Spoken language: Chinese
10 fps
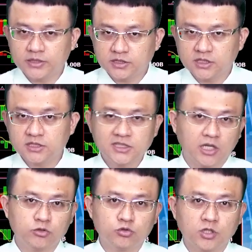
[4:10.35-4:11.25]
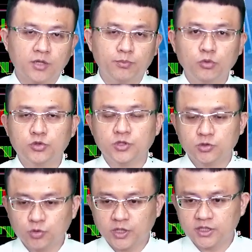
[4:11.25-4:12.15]
进场去做一个布局，
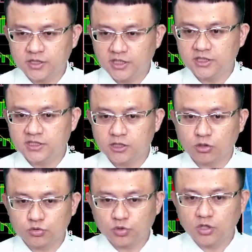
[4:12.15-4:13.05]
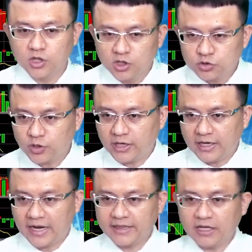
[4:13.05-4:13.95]
做一个低阶动作，所以。
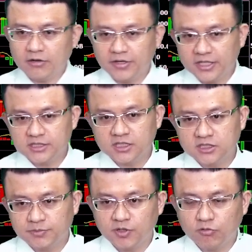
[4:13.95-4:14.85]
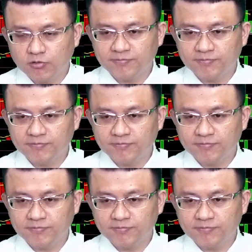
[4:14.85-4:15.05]
来到年线这边，我们